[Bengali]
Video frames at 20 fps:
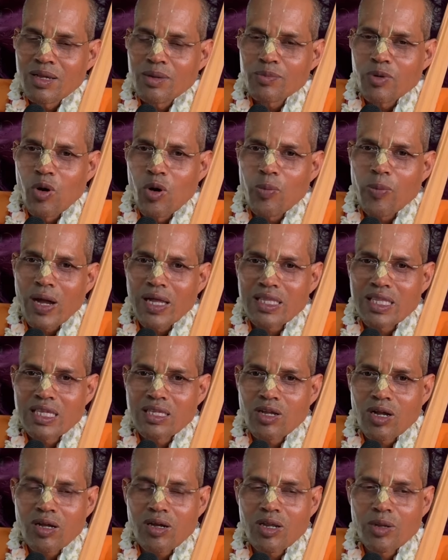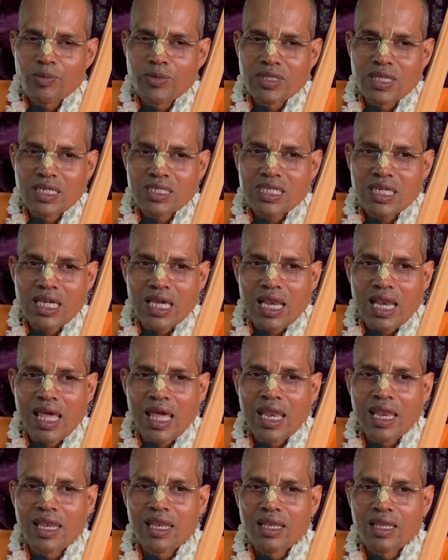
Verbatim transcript: প্রভুপাতে যখন বিদেশে গেলেন